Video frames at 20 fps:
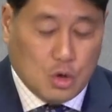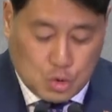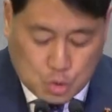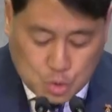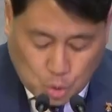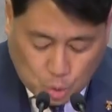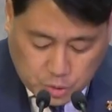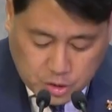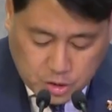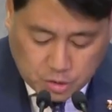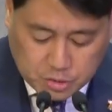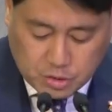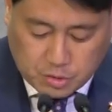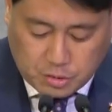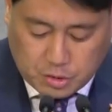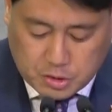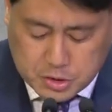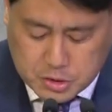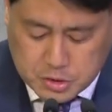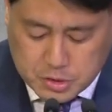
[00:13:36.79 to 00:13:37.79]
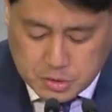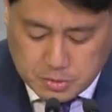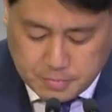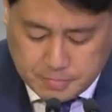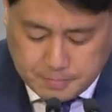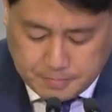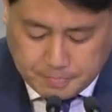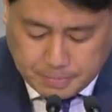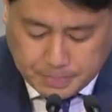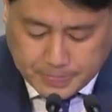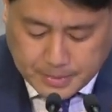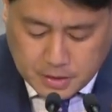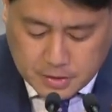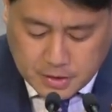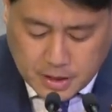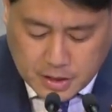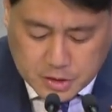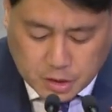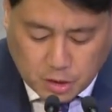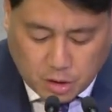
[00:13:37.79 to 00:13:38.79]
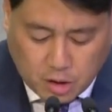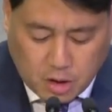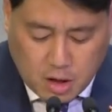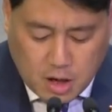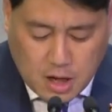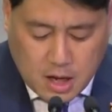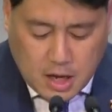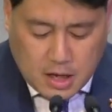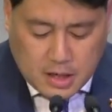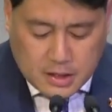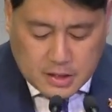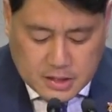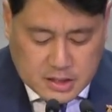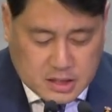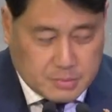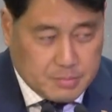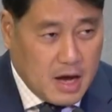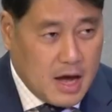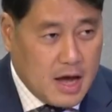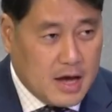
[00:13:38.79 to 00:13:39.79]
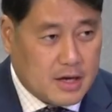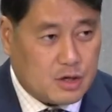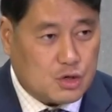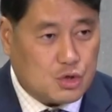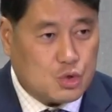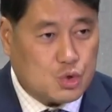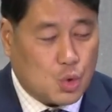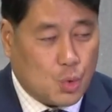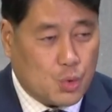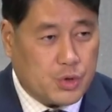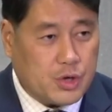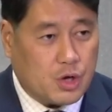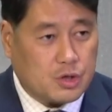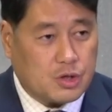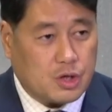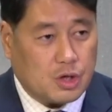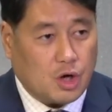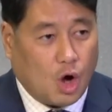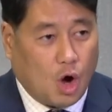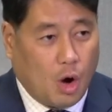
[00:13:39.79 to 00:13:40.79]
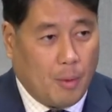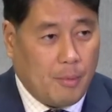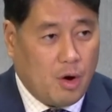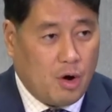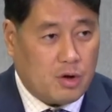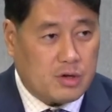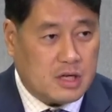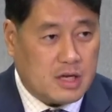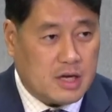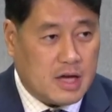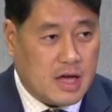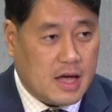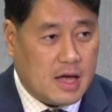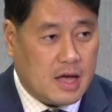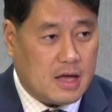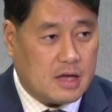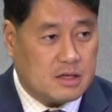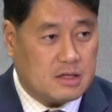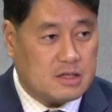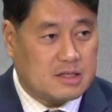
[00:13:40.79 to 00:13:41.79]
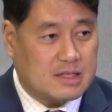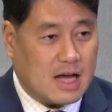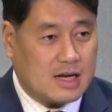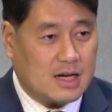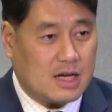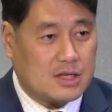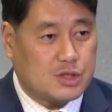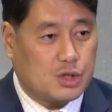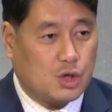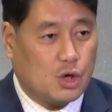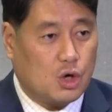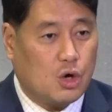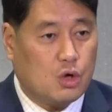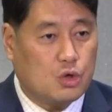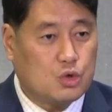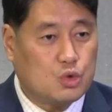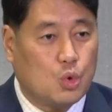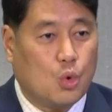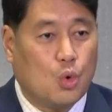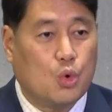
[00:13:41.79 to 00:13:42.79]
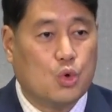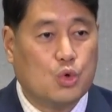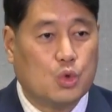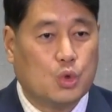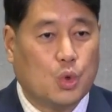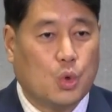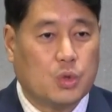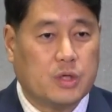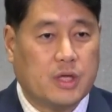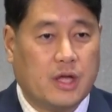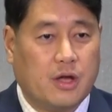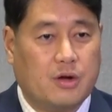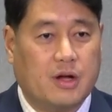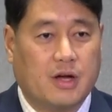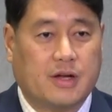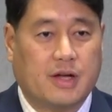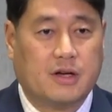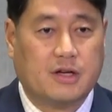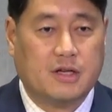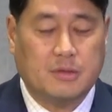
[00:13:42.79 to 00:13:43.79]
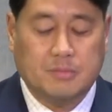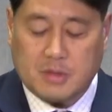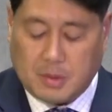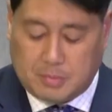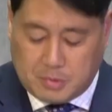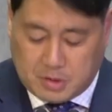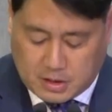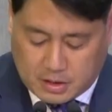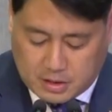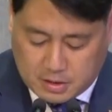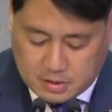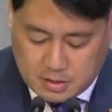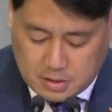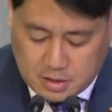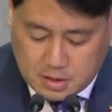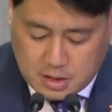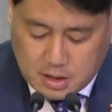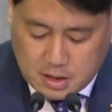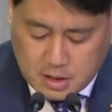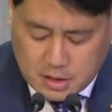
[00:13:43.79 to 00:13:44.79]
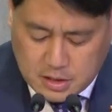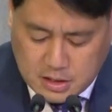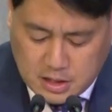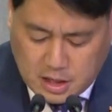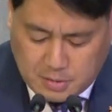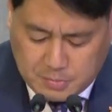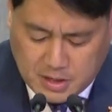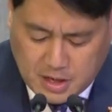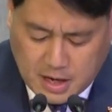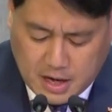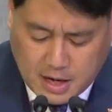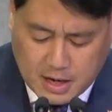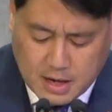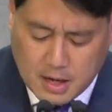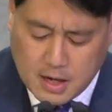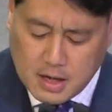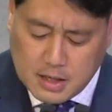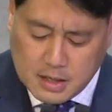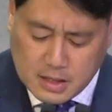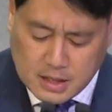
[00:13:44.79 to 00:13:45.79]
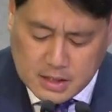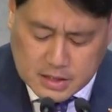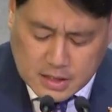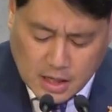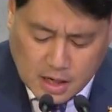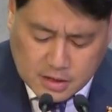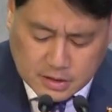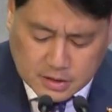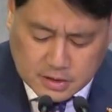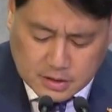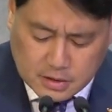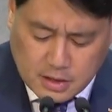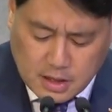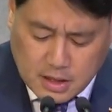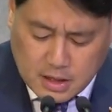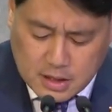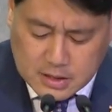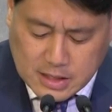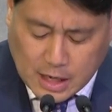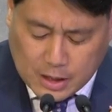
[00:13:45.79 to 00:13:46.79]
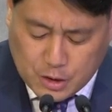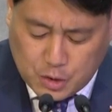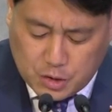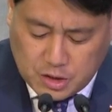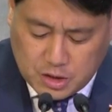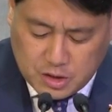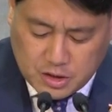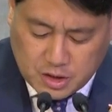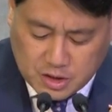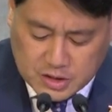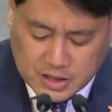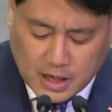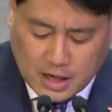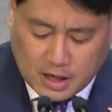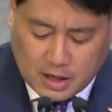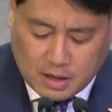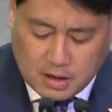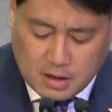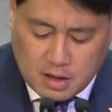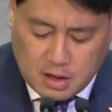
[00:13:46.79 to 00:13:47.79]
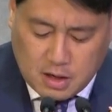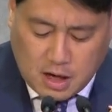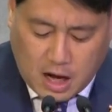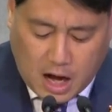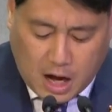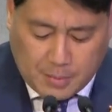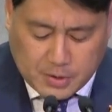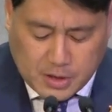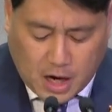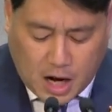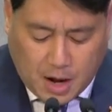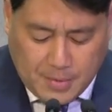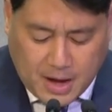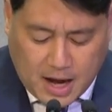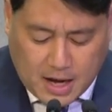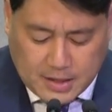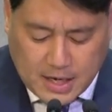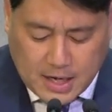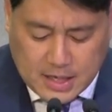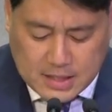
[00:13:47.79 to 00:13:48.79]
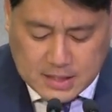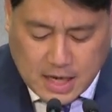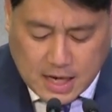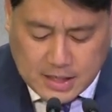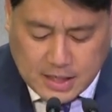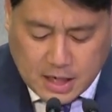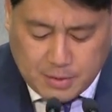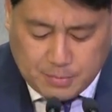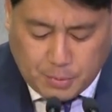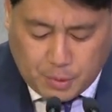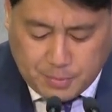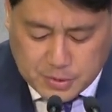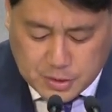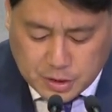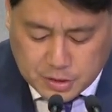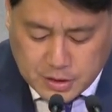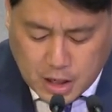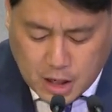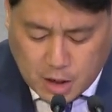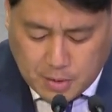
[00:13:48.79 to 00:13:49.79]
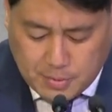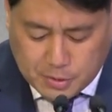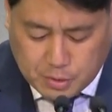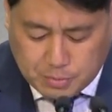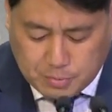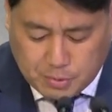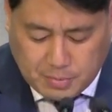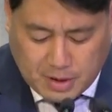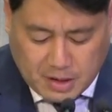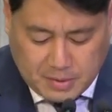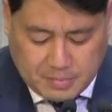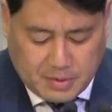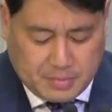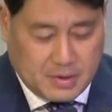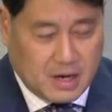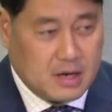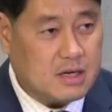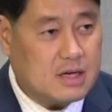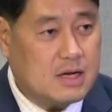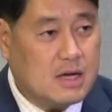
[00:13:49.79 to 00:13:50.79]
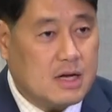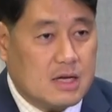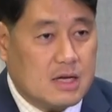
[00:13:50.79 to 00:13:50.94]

종이었던 것이죠. 그래서 이스마엘은 종이었던 어머니를 따라서 종으로 태어나게끔 됩니다. 이에 비해 이삭은 자유 있는 여자 아브라함의 아내인 사라의 몸에서 태어난으을 말미암아